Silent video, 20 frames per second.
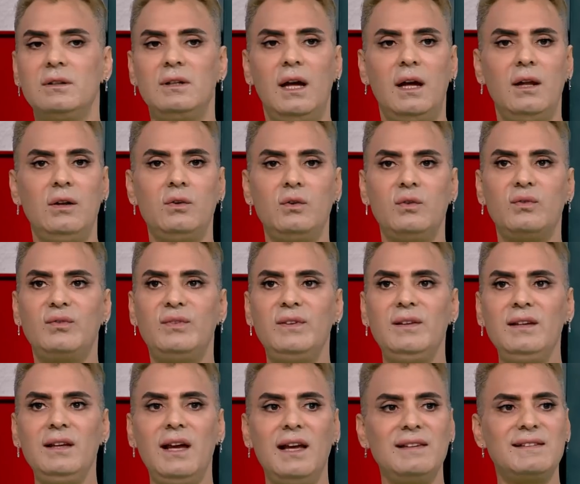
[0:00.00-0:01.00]
لانه
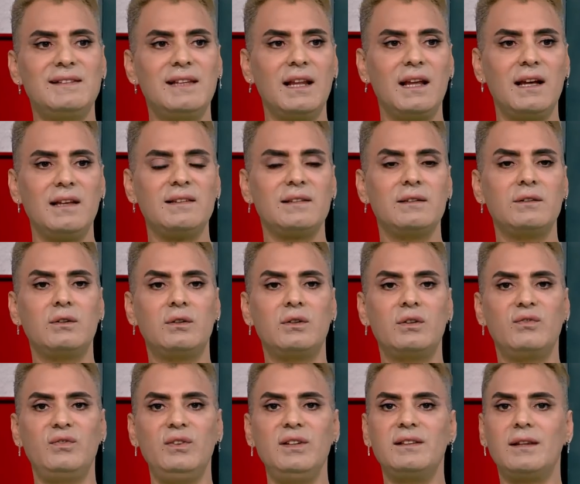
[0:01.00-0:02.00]
في هز الخصر
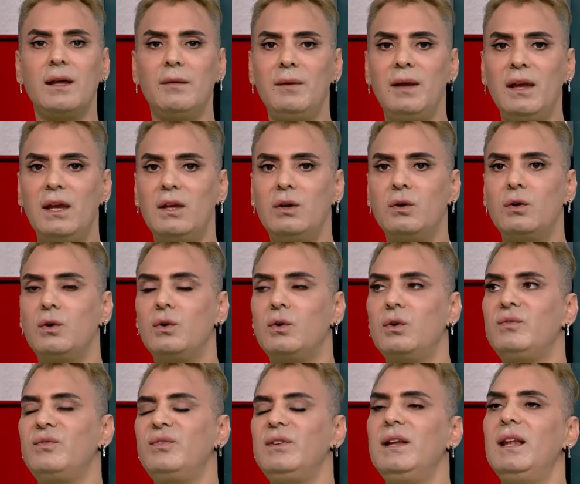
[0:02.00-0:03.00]
في
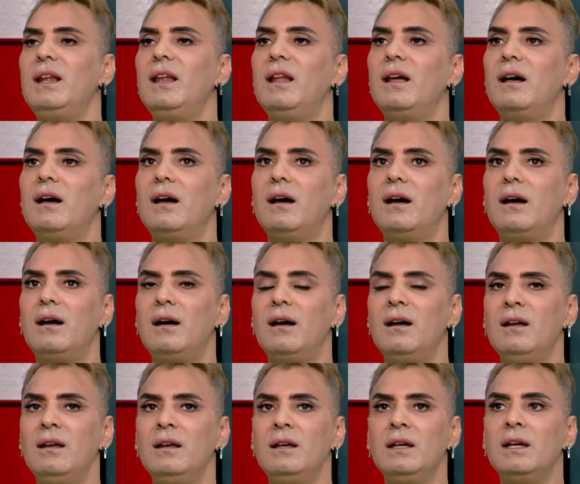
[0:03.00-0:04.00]
التمايل في
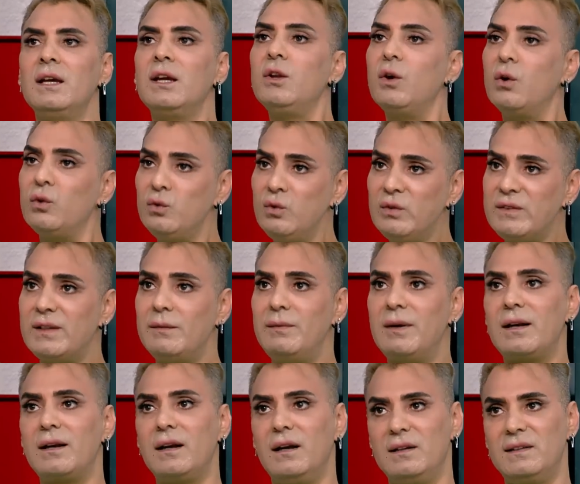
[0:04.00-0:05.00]
الانوثه
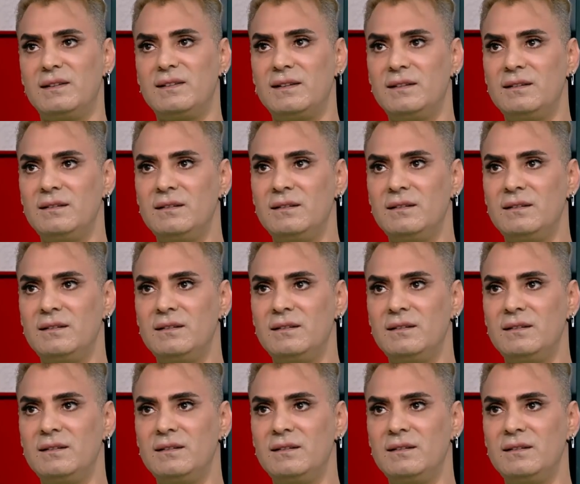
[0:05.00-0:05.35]
بالراس